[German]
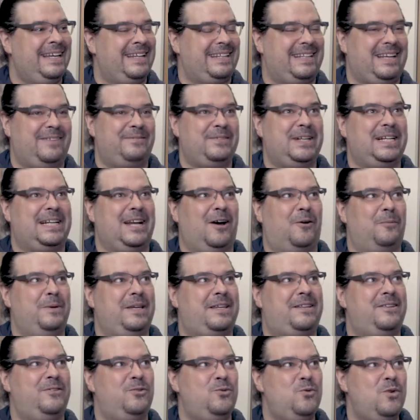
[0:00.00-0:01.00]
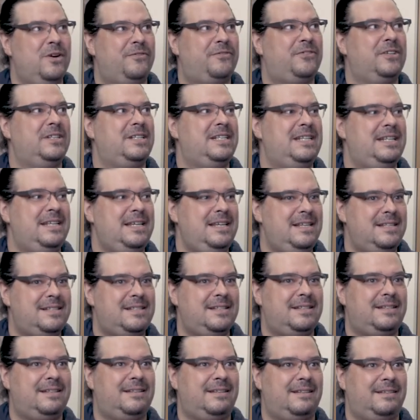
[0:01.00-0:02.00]
Da haben wir, glaube ich, nur für
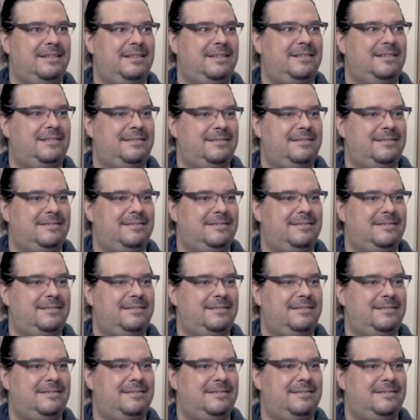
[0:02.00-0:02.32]
diesen,